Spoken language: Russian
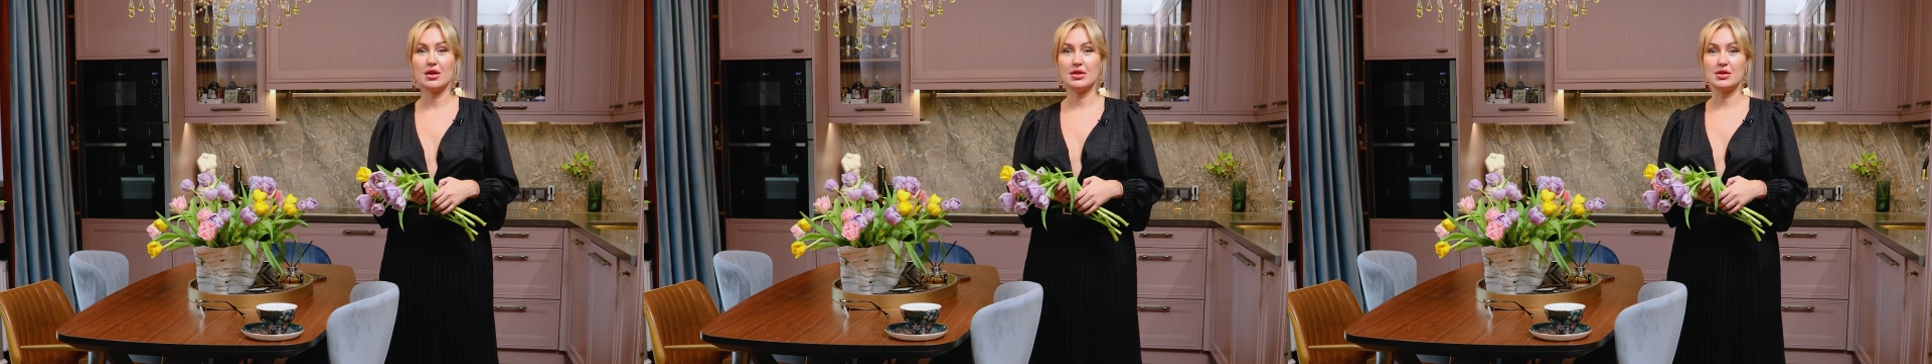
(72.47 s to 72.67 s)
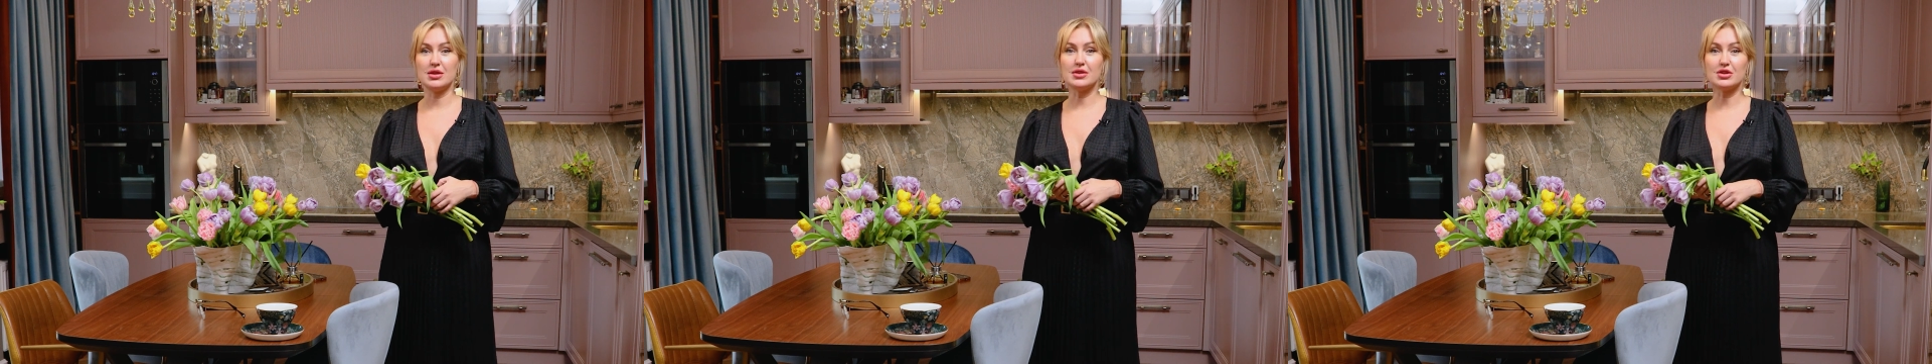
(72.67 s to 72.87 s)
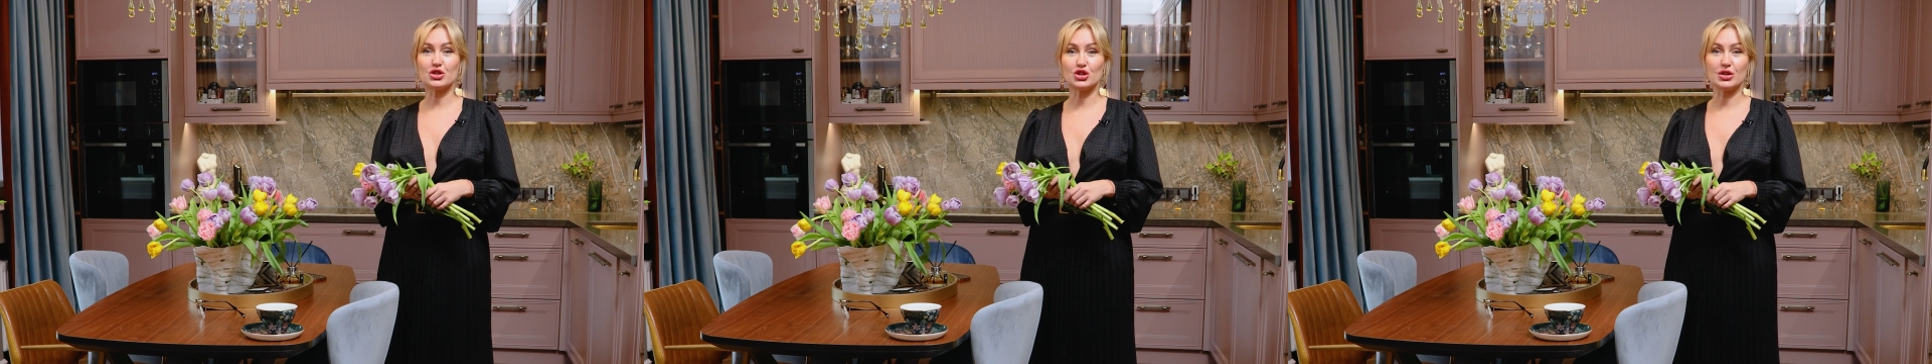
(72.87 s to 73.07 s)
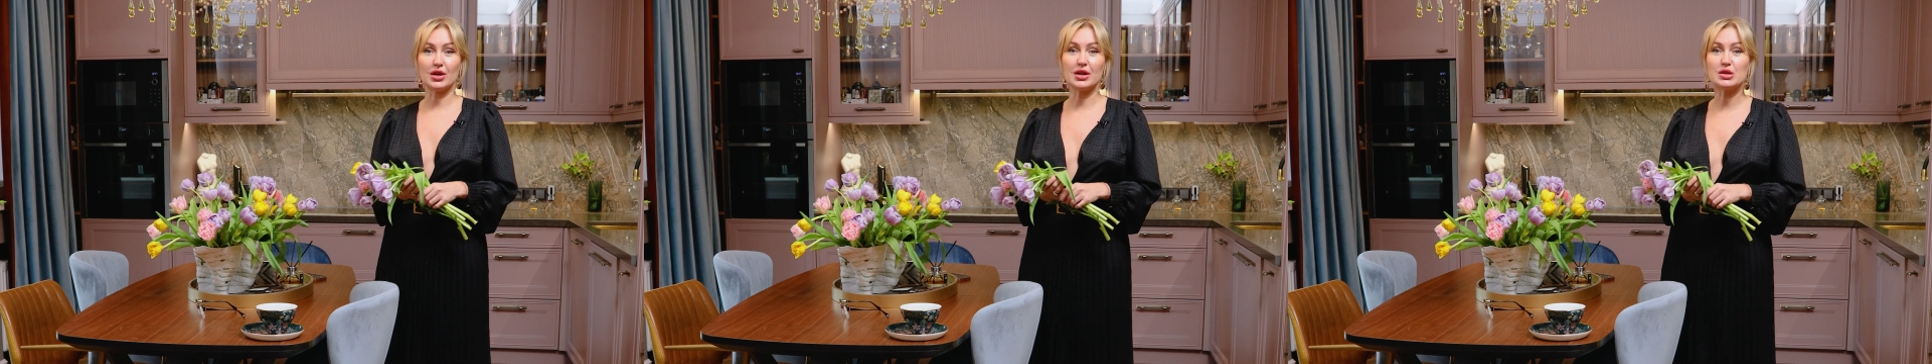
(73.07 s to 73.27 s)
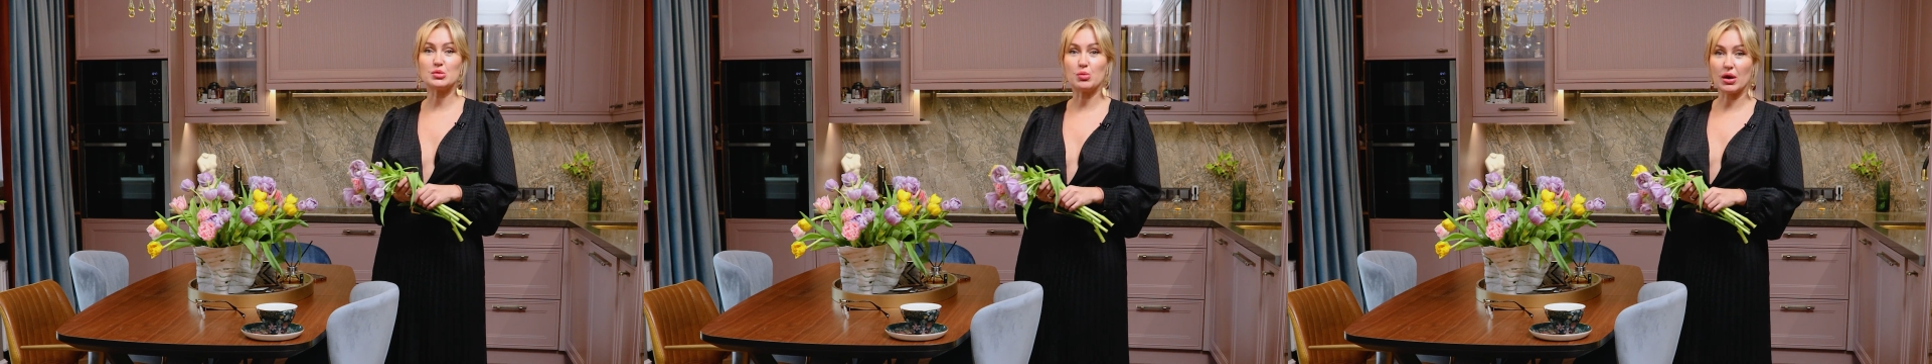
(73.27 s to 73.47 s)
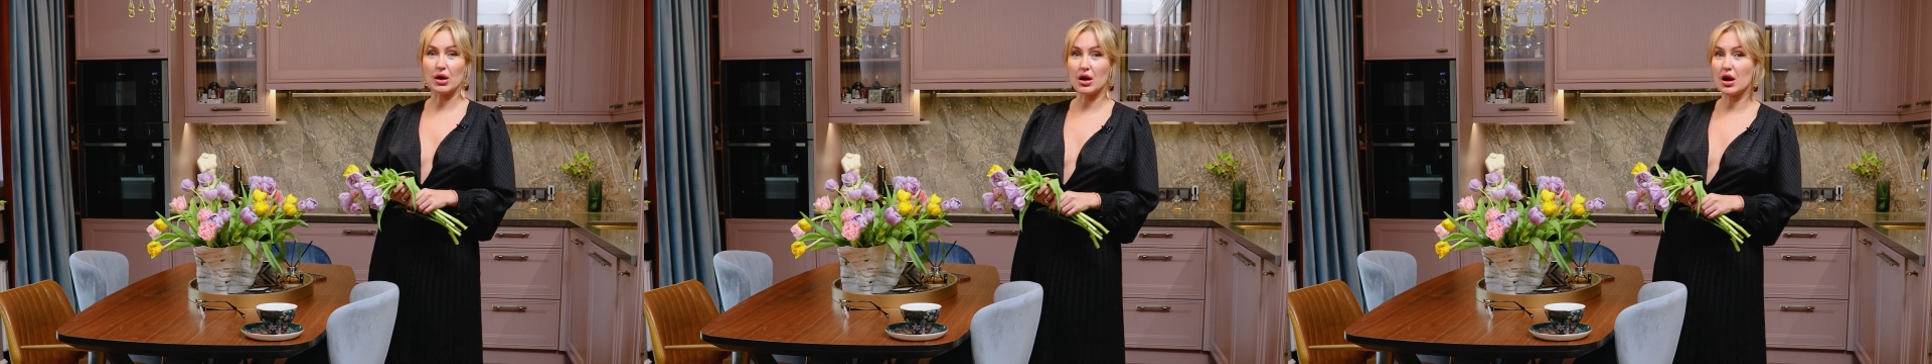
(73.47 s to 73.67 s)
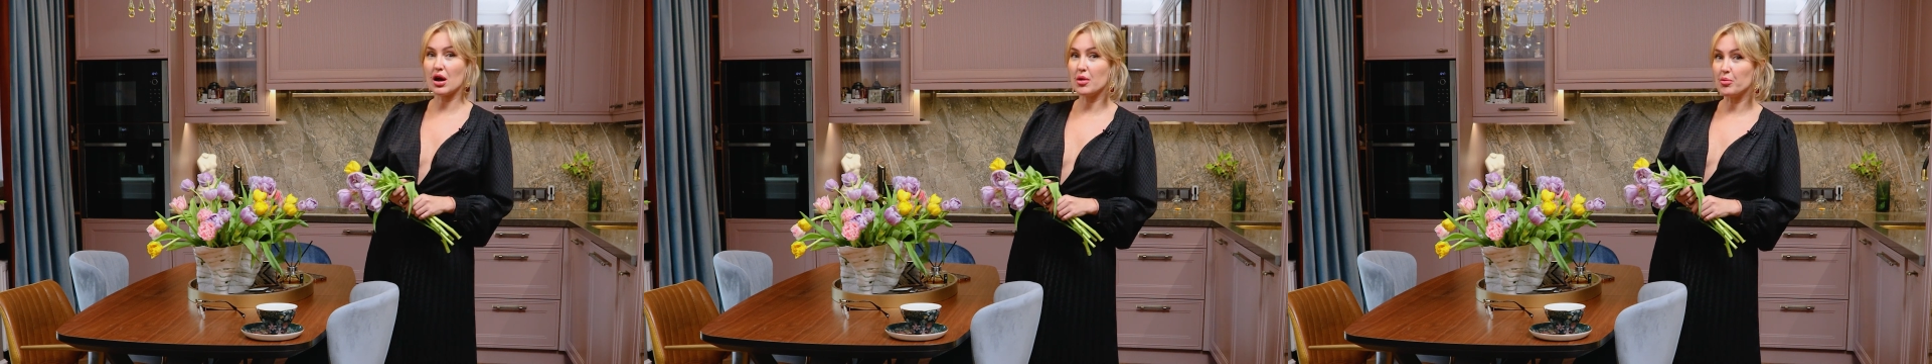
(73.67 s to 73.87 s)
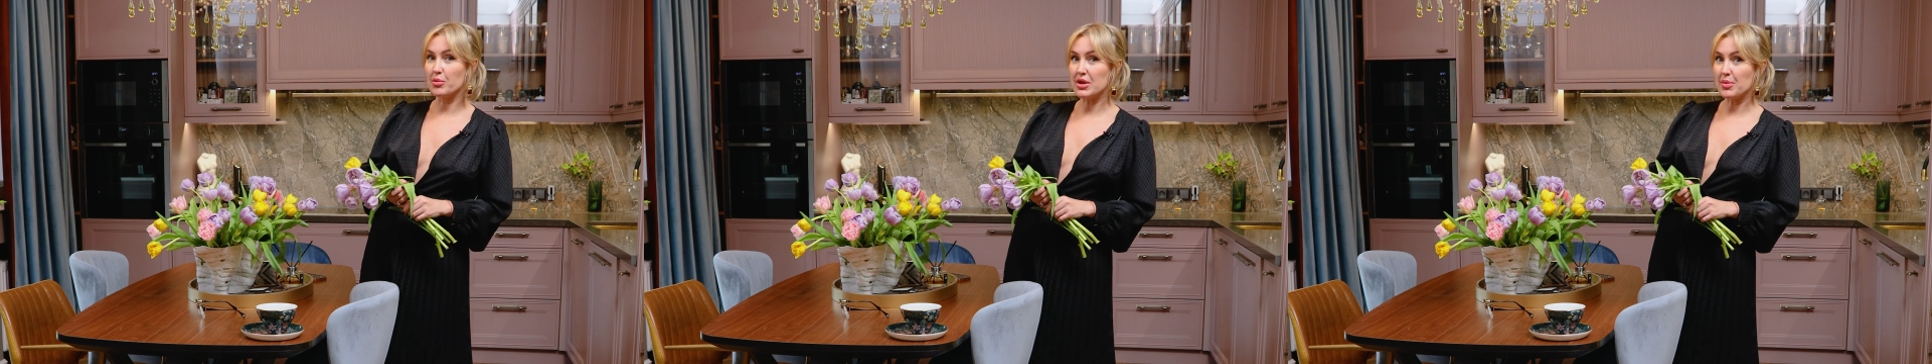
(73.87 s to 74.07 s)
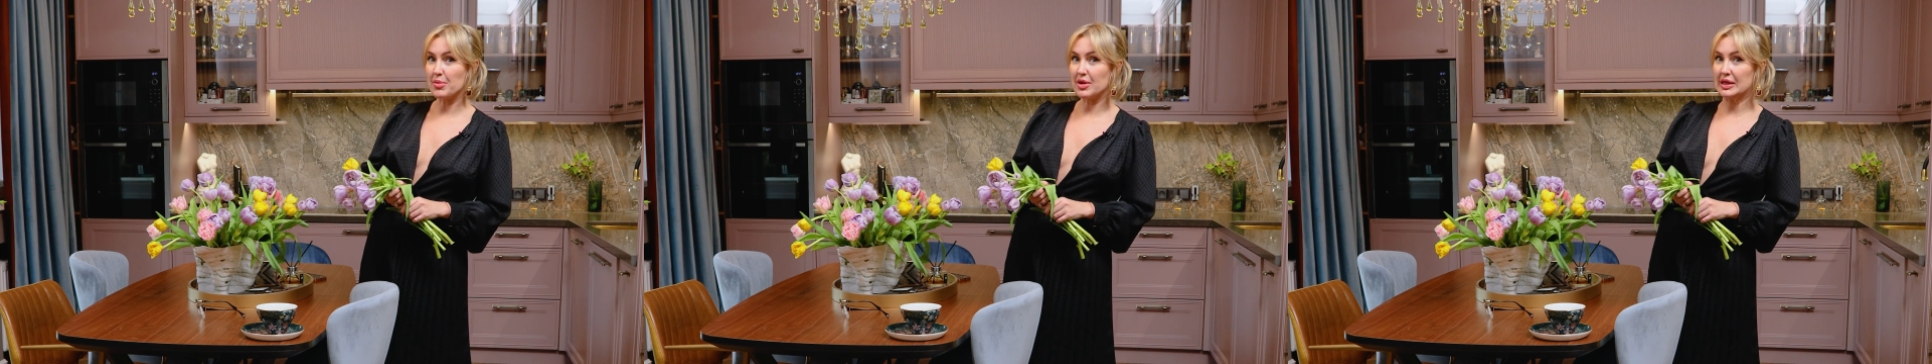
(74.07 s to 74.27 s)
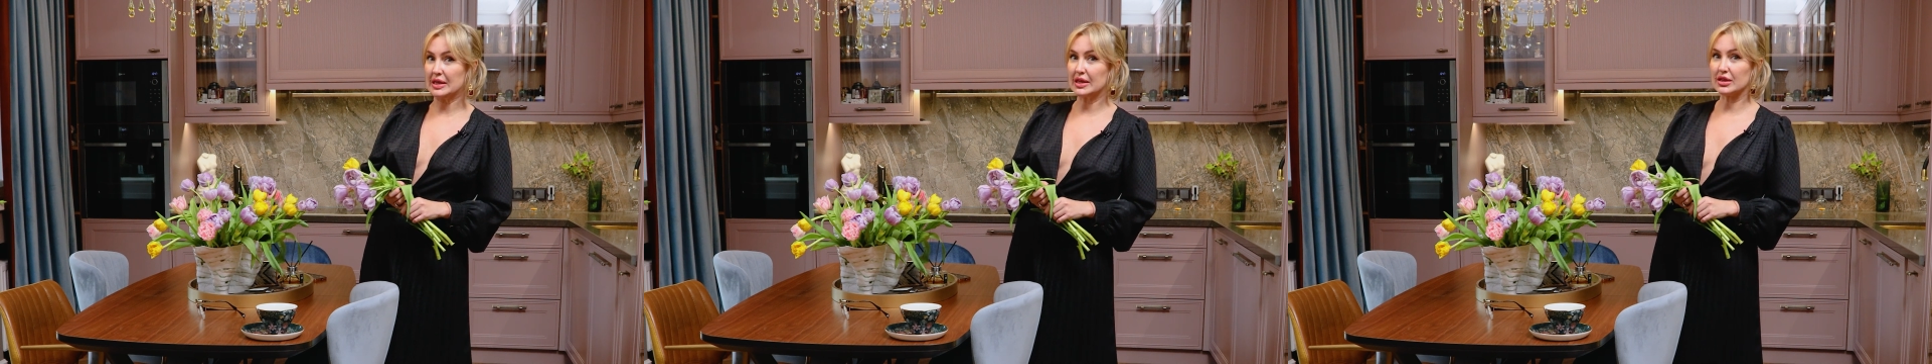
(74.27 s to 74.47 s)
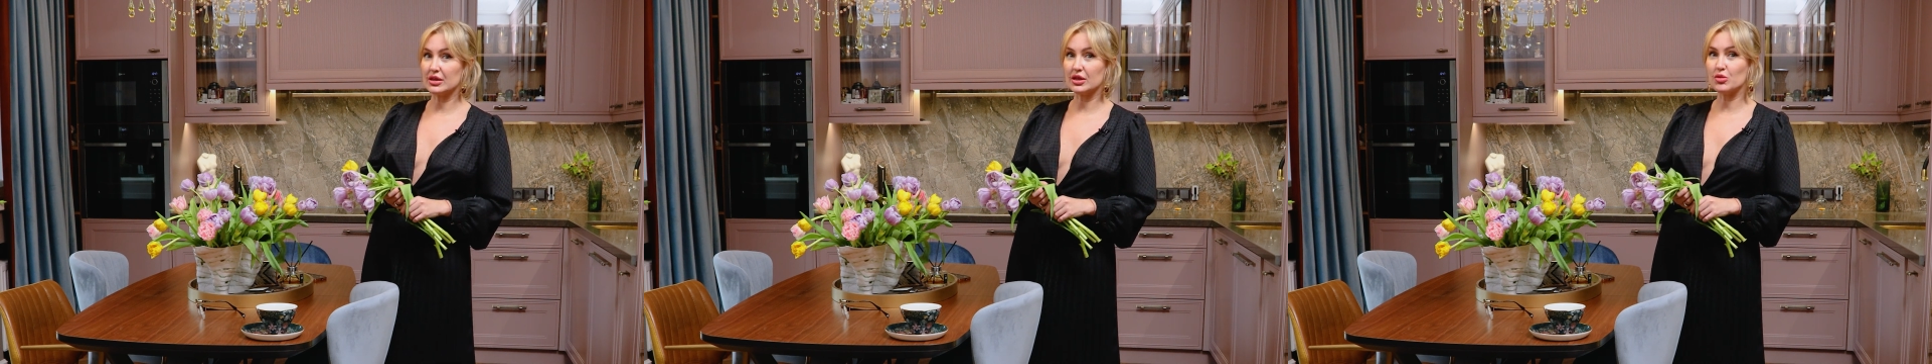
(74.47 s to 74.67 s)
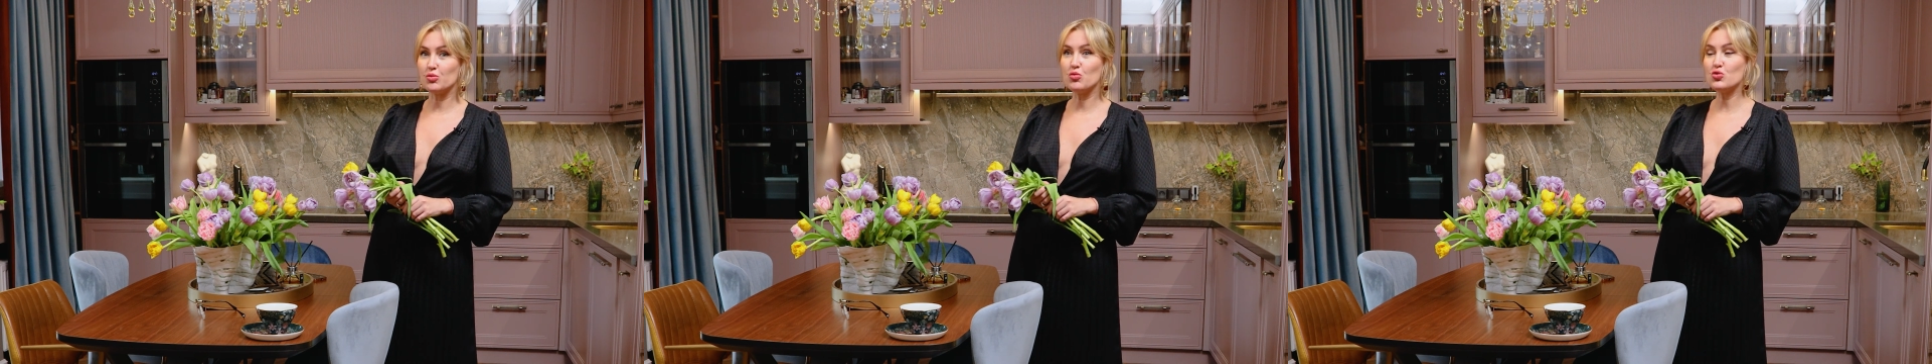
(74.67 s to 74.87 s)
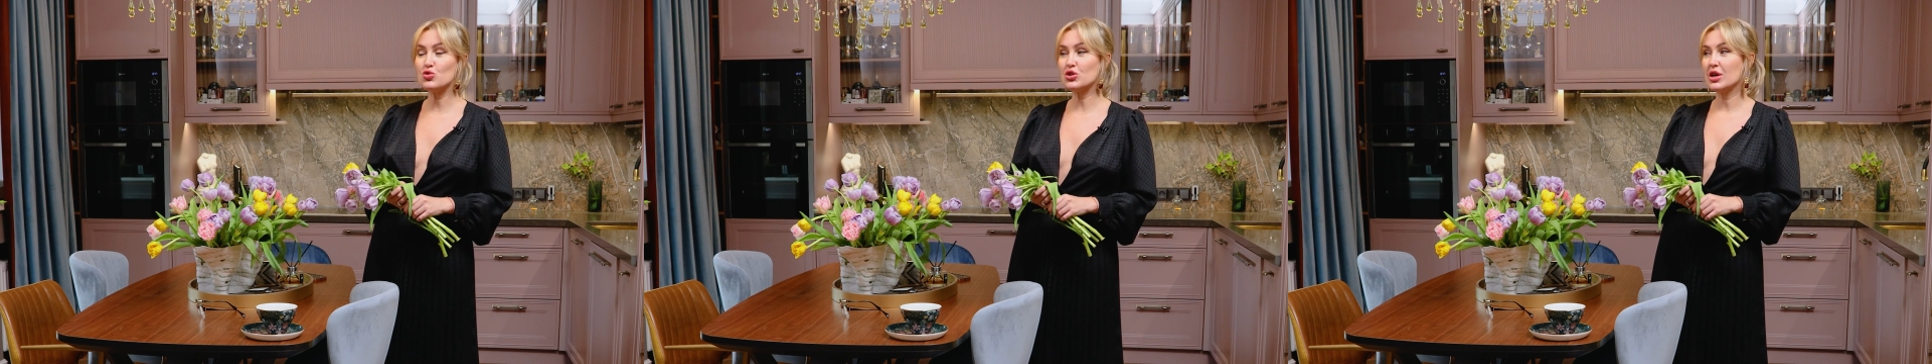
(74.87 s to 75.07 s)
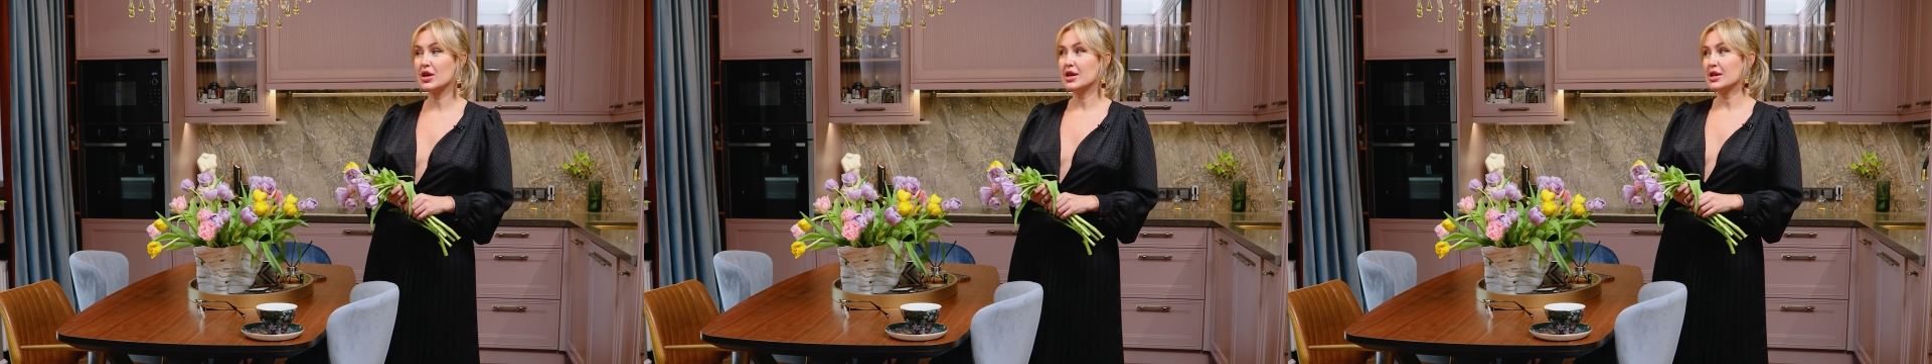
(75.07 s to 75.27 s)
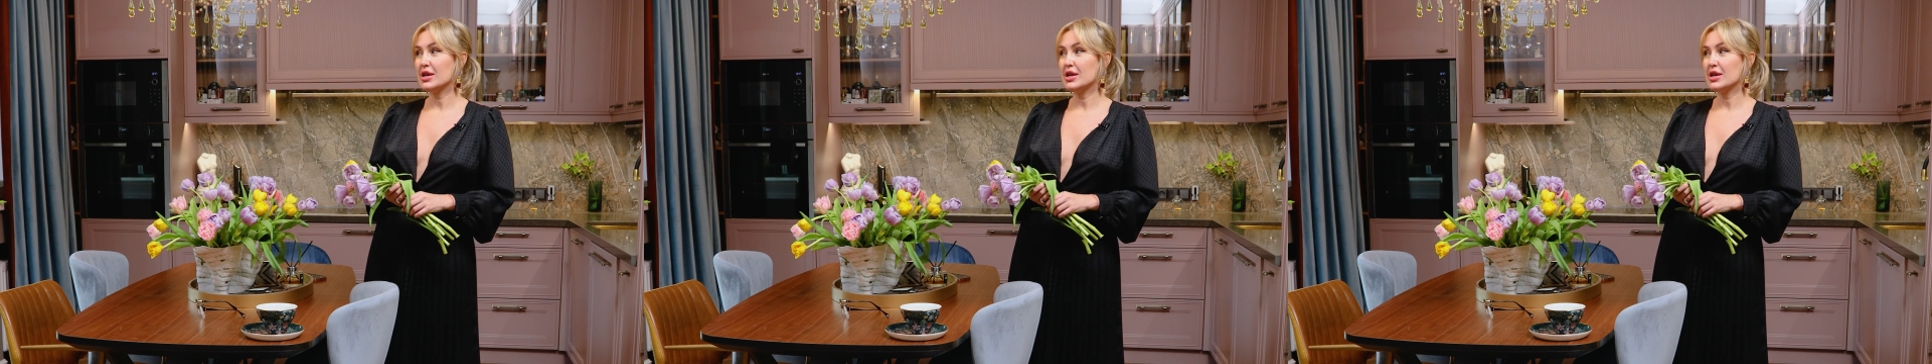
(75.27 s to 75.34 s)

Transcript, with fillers: не дожидаясь, пока мне подарит их муж.